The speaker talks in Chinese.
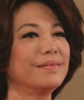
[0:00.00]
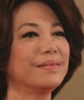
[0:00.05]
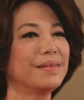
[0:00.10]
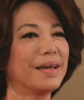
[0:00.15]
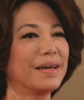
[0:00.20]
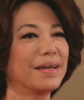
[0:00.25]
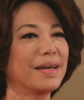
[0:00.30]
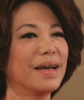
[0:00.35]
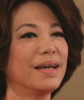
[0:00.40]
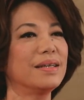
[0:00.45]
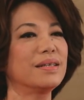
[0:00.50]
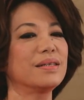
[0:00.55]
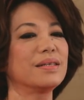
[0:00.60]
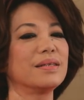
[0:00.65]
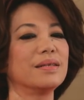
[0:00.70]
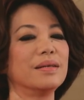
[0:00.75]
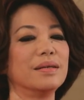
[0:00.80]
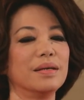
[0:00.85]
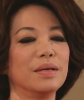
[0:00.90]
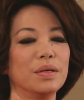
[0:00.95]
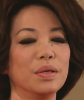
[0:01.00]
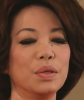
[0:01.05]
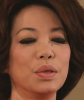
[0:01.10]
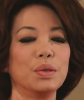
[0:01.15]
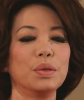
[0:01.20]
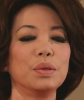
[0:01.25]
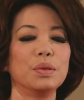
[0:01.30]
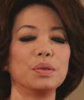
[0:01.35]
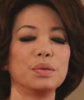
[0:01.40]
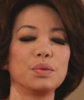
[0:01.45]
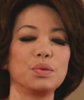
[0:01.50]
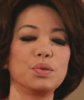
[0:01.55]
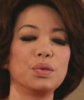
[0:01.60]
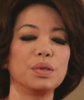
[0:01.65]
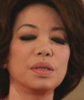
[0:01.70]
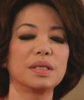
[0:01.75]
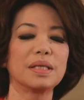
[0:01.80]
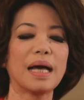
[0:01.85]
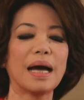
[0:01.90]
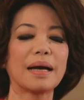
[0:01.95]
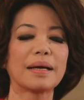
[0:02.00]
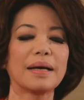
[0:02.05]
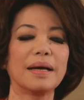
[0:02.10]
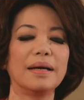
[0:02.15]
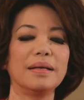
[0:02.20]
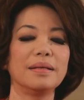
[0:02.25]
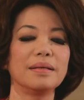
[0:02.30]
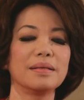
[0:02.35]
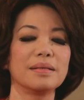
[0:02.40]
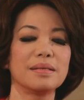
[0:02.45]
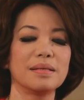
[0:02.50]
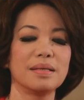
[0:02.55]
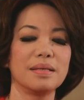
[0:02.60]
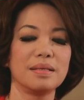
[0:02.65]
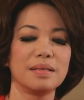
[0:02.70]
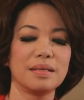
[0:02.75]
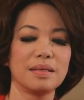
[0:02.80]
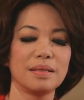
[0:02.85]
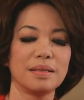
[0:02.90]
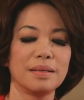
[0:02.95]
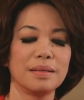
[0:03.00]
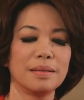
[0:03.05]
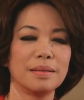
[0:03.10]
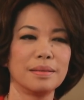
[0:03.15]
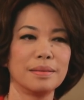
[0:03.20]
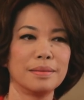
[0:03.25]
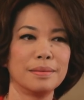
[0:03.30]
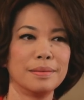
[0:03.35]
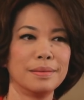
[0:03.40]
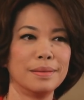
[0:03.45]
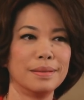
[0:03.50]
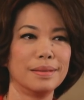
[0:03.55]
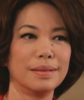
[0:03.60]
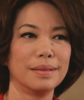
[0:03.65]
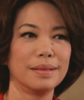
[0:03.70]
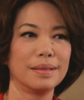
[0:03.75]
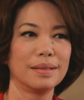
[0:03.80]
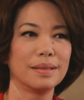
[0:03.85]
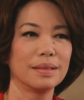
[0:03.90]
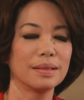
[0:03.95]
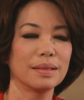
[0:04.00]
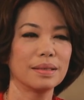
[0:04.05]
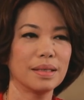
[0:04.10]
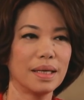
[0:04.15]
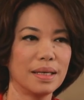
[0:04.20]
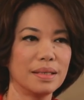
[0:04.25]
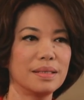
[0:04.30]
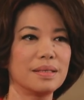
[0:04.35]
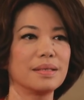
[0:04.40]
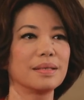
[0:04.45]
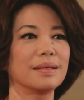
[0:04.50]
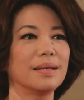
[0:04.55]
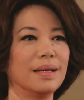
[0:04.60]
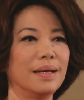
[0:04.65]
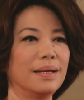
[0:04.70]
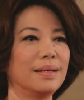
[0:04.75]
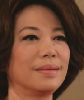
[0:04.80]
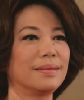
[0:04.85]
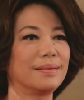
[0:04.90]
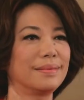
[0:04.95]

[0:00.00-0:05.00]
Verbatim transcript: 才开始去打开那个圣经，开始看。